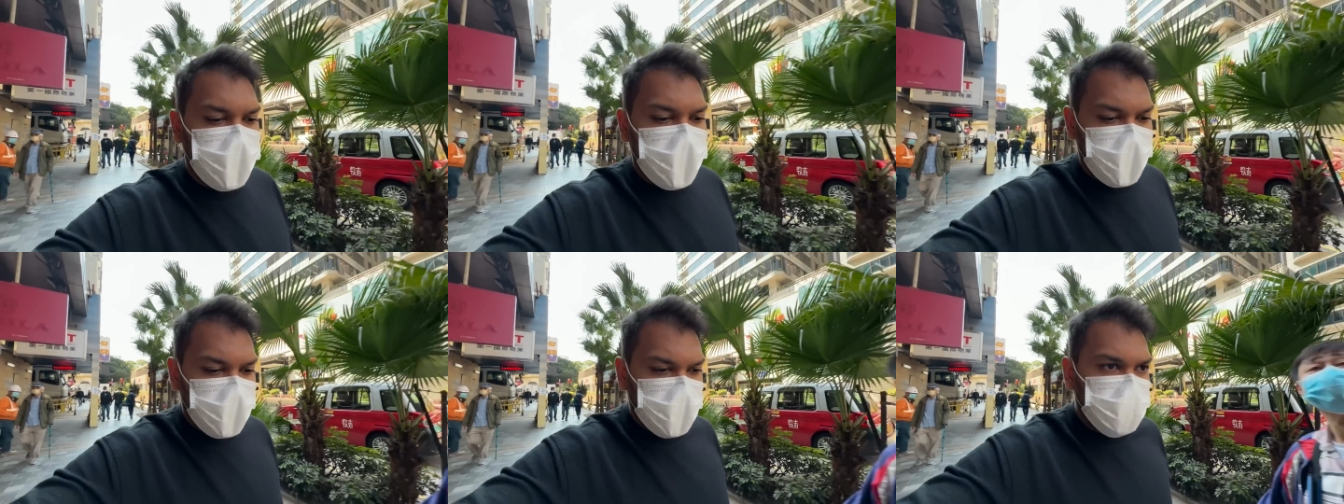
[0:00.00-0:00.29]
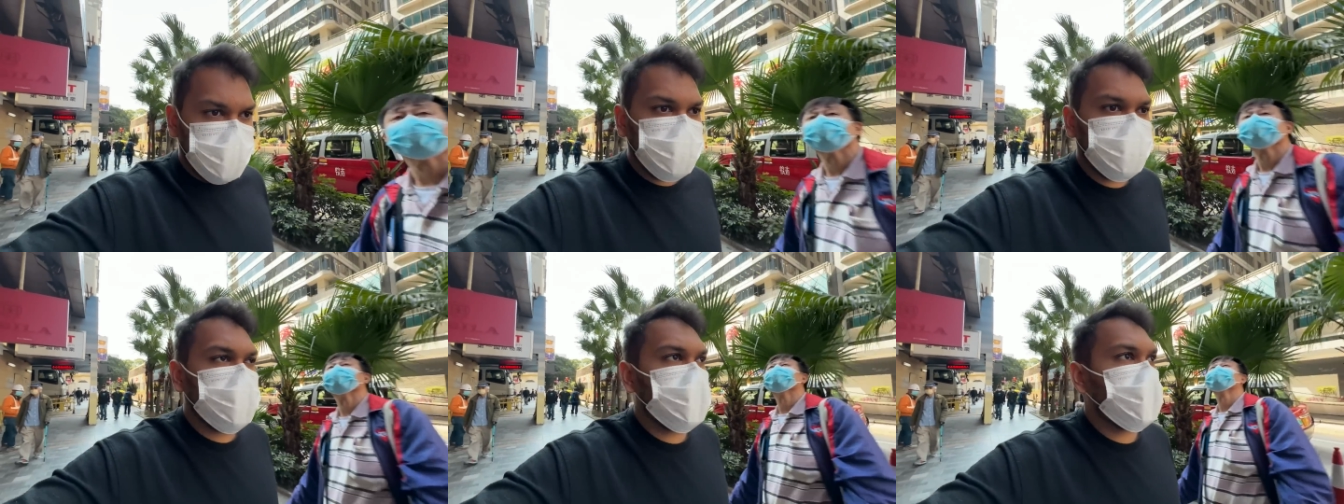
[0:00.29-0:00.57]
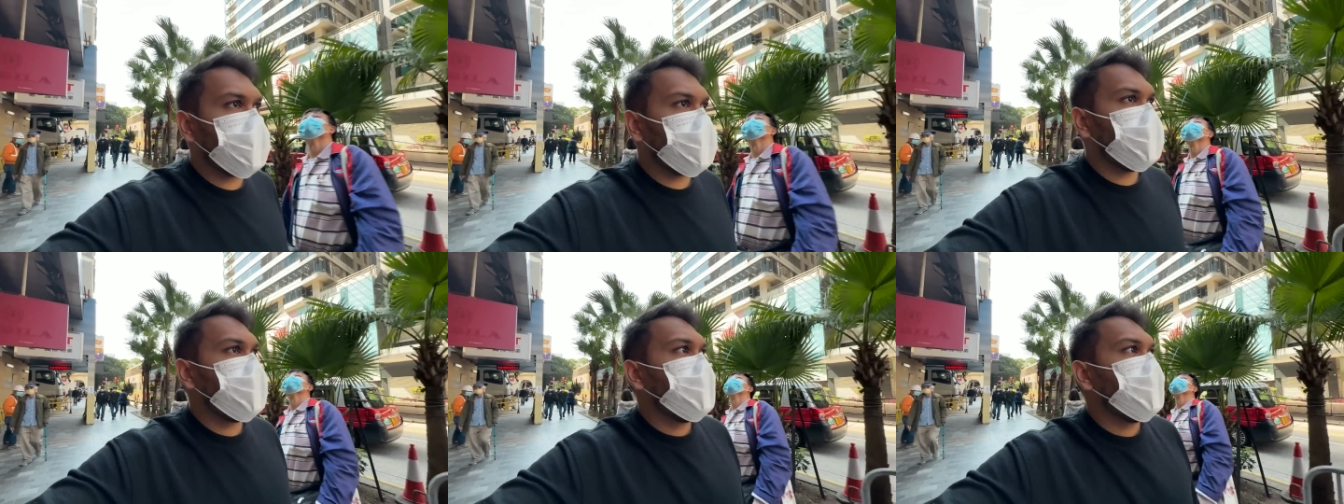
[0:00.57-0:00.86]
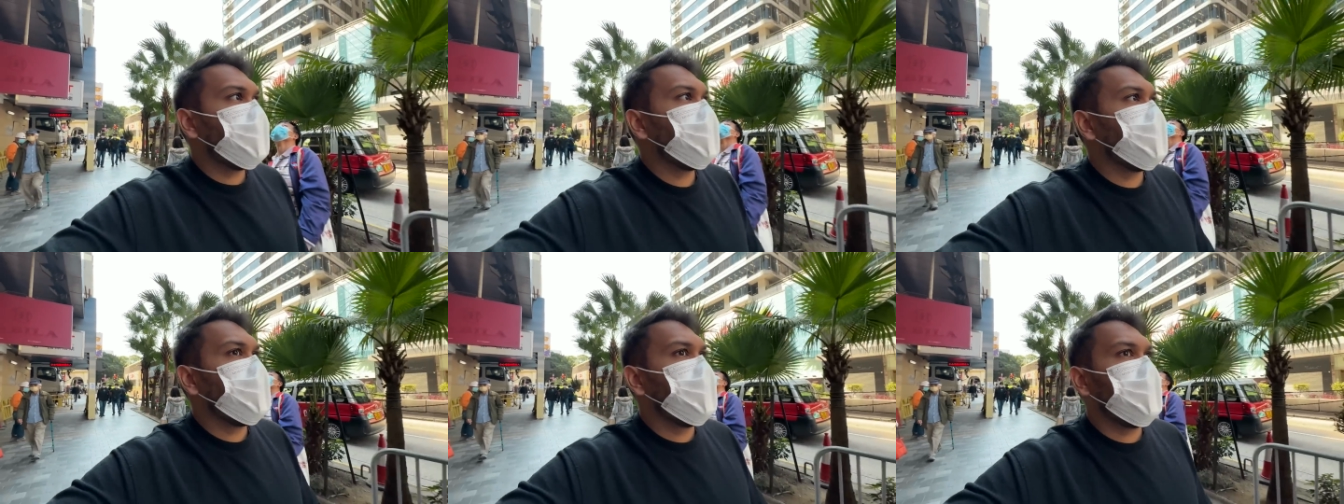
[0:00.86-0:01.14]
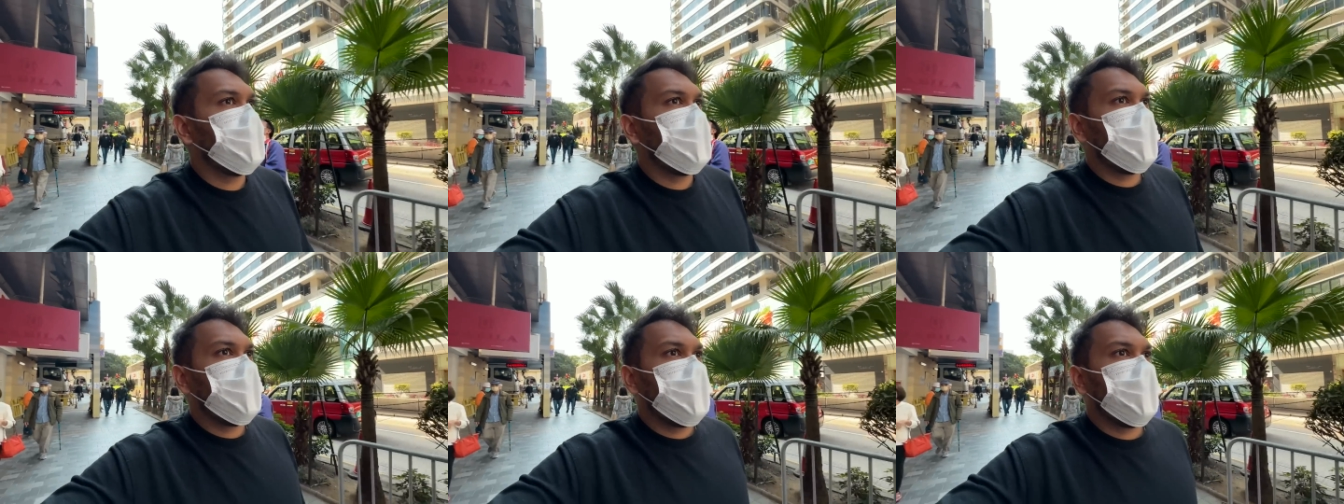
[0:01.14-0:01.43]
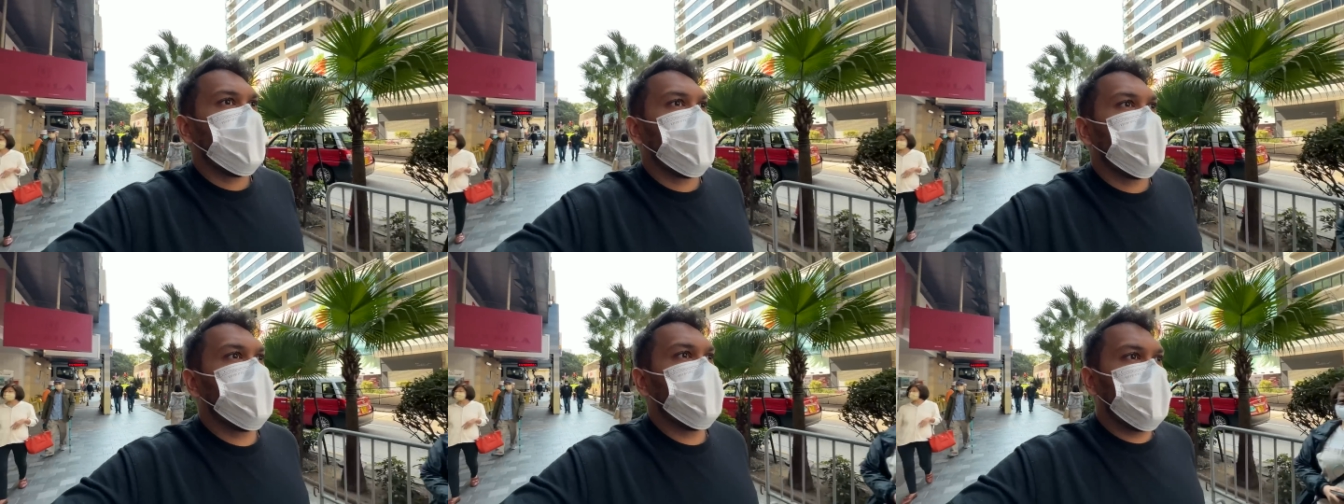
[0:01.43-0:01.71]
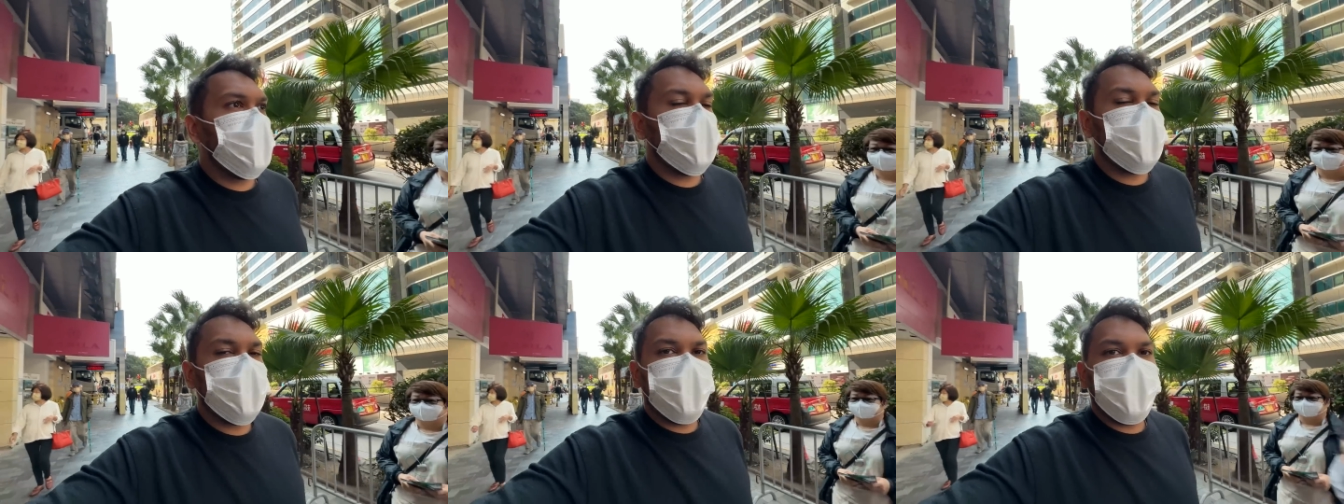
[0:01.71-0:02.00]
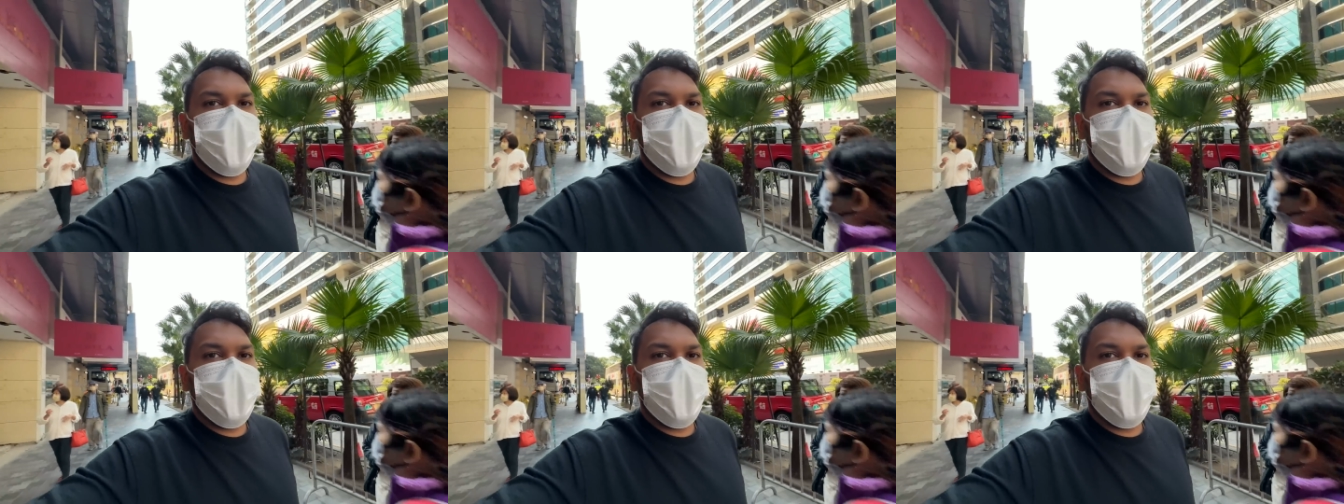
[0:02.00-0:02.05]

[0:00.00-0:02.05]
है क्योंकि जब